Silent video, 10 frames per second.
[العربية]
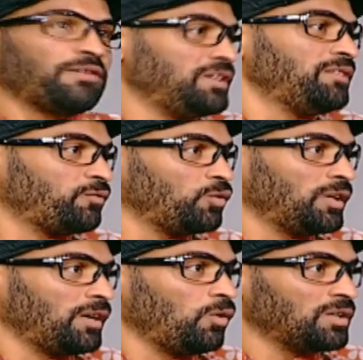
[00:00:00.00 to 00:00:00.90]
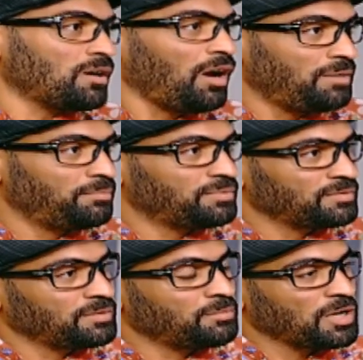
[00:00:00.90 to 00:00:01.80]
خفيف وهو صاحب
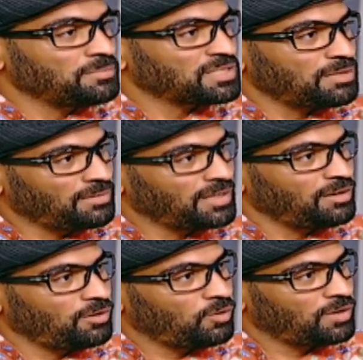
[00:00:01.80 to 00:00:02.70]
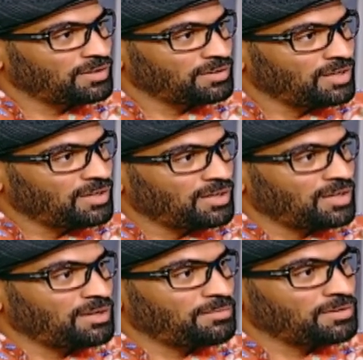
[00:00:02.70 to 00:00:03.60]
ابراهيم السمان اللي هو
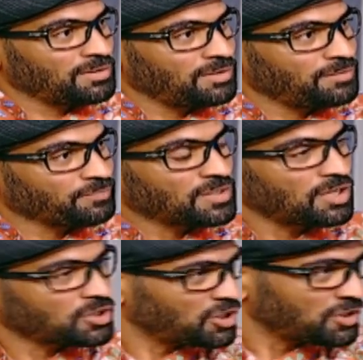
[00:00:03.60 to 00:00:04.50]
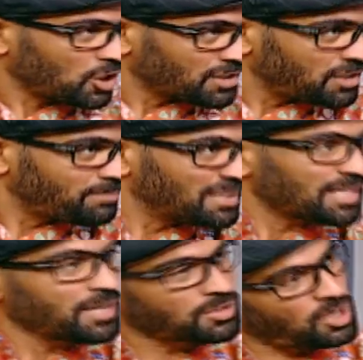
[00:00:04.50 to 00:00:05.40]
آه، شخصيه
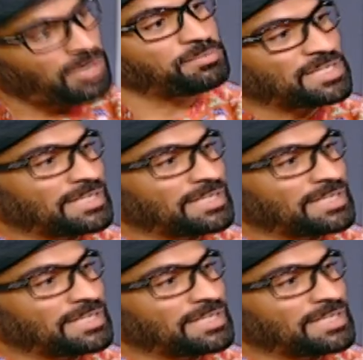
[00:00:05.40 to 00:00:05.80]
بساريا صاحب